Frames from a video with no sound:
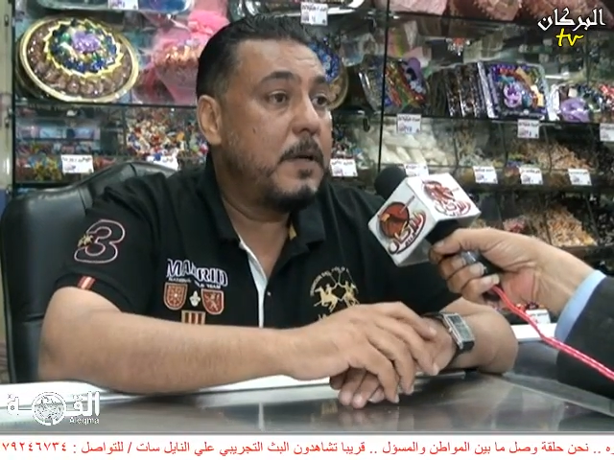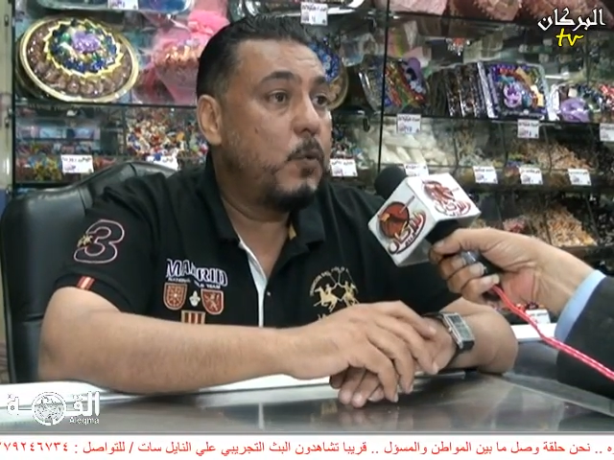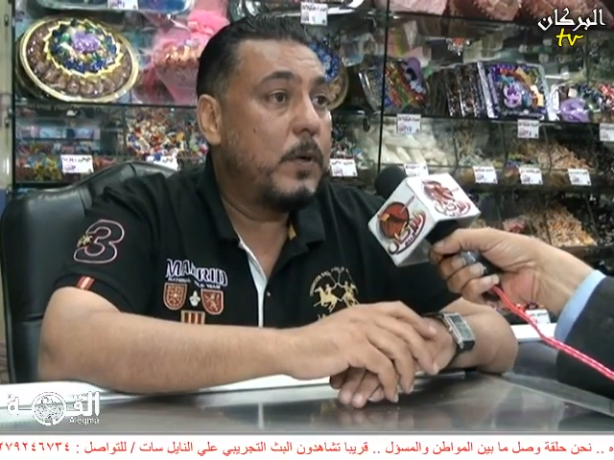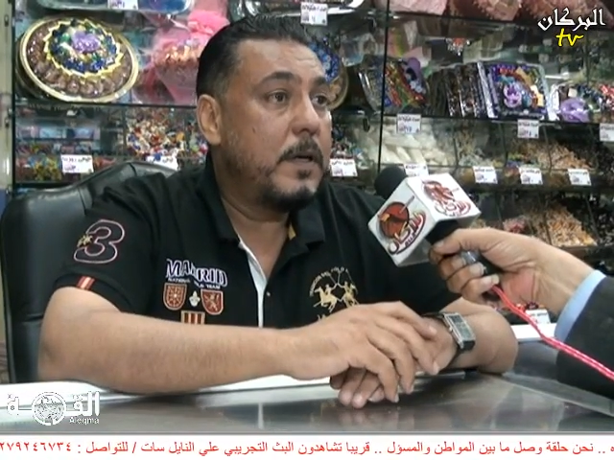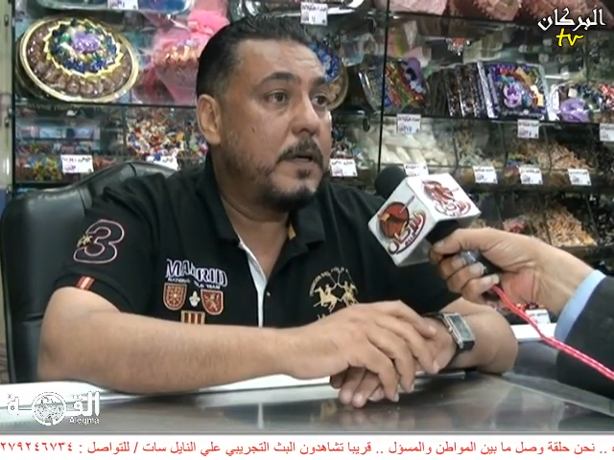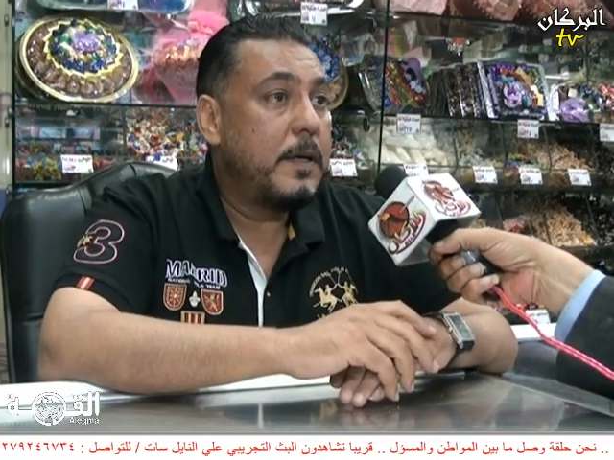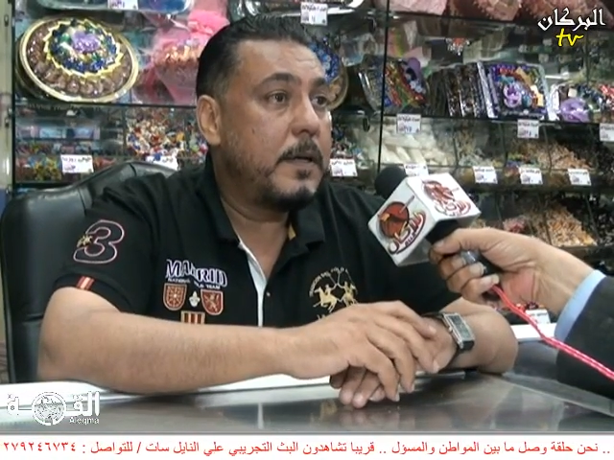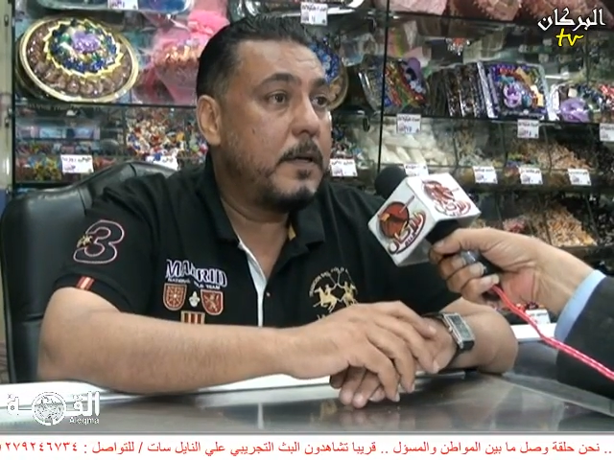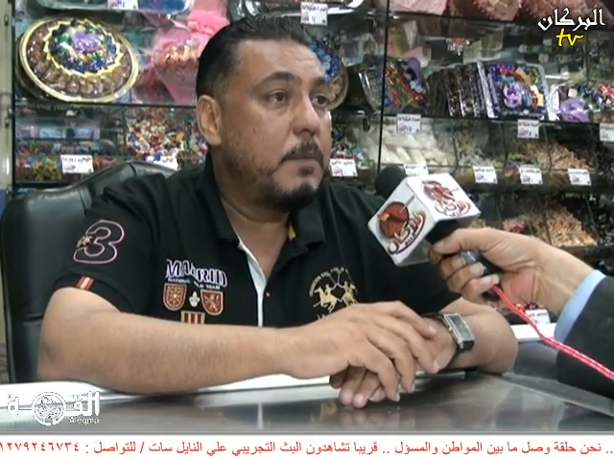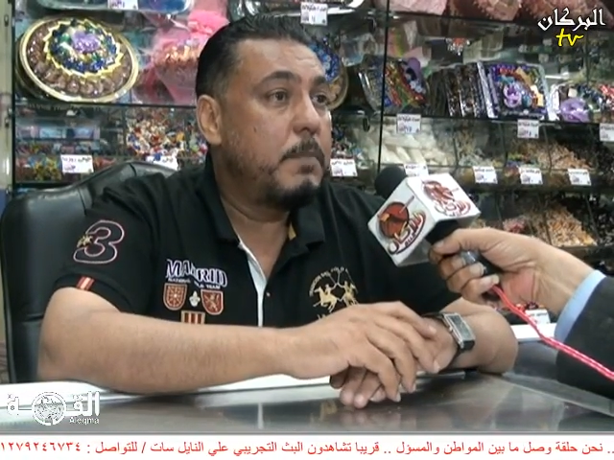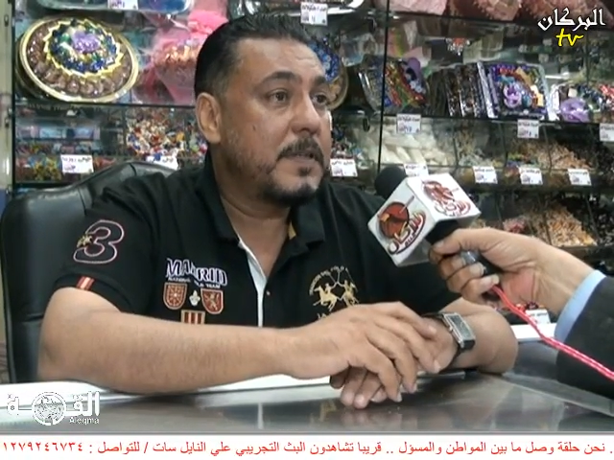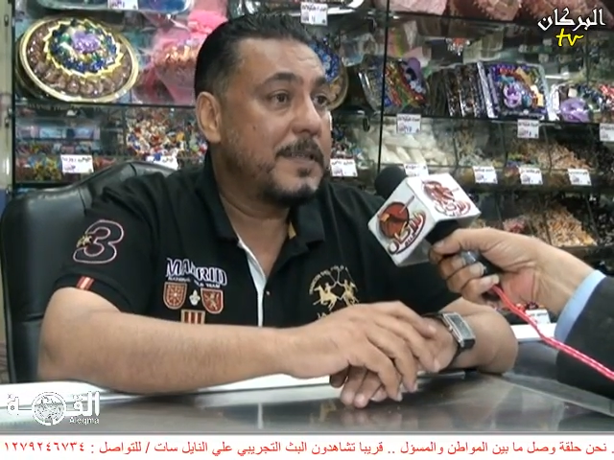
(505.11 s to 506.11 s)
اللي هو
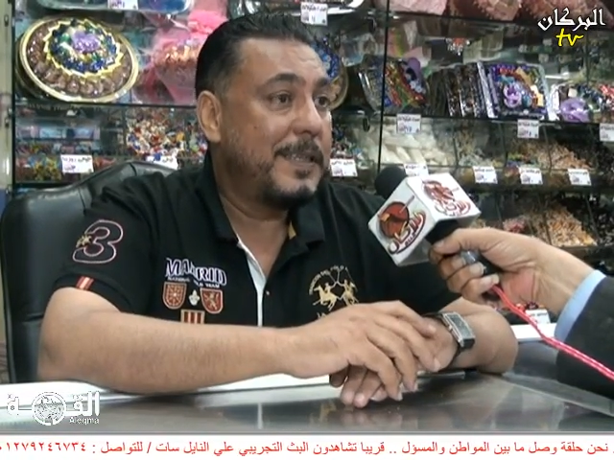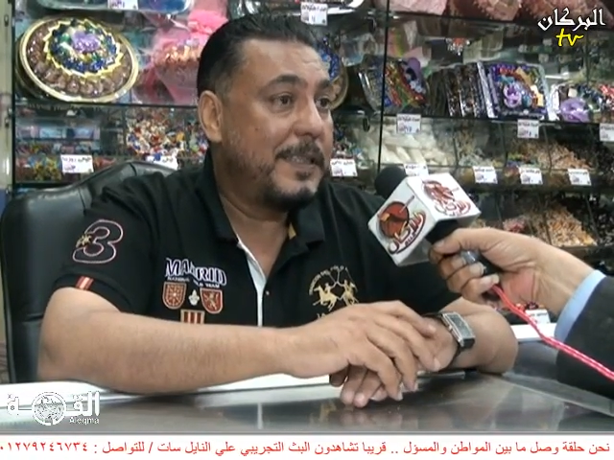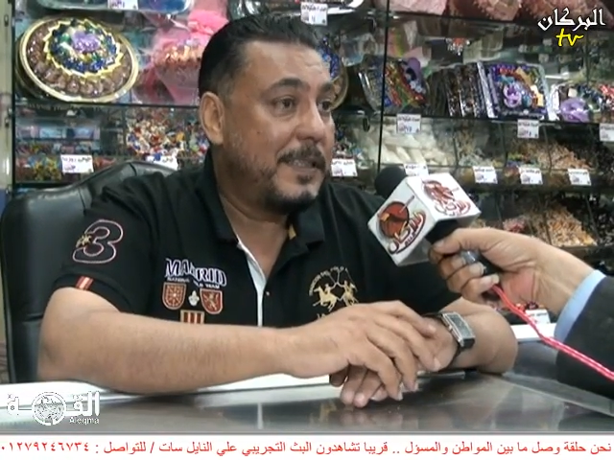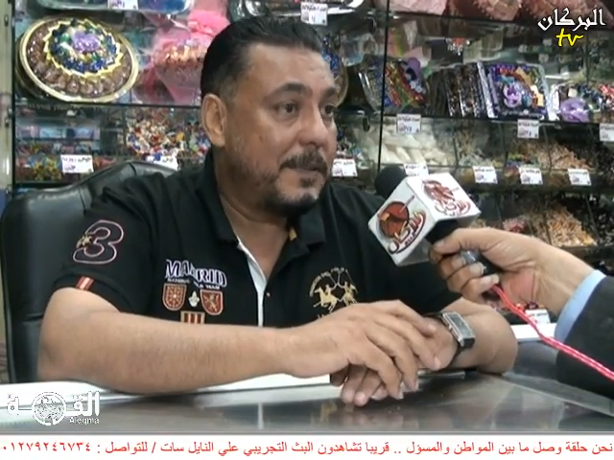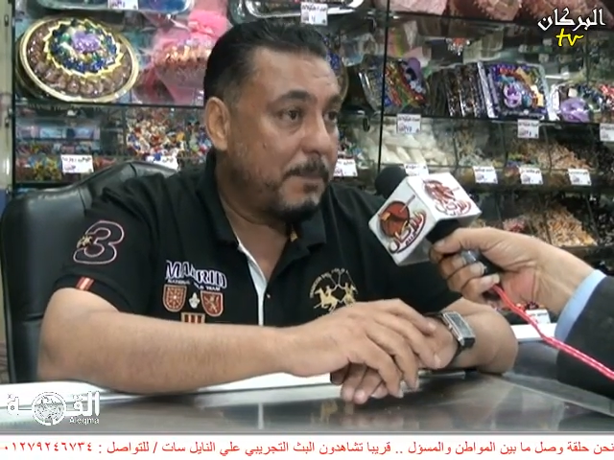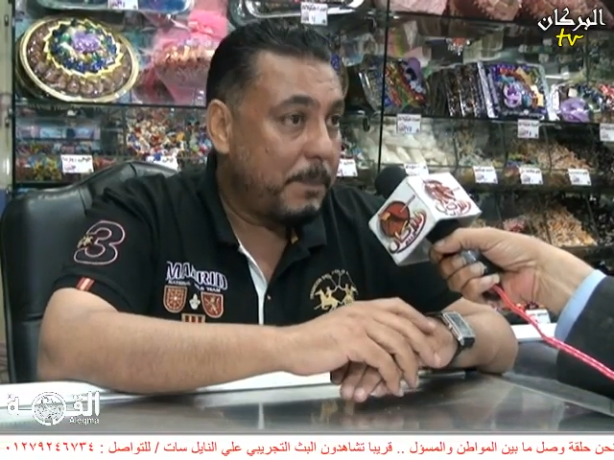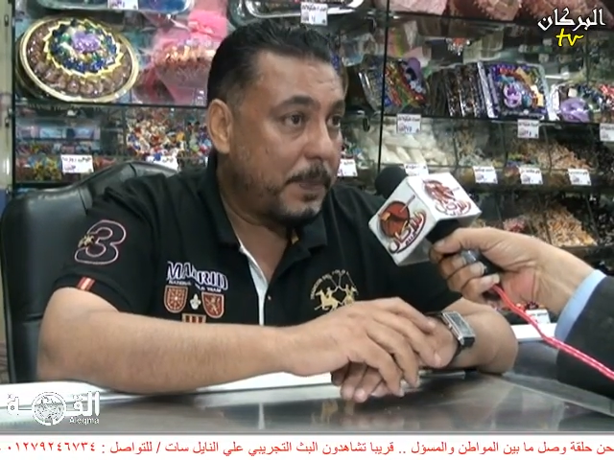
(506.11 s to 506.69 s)
اللب الصيني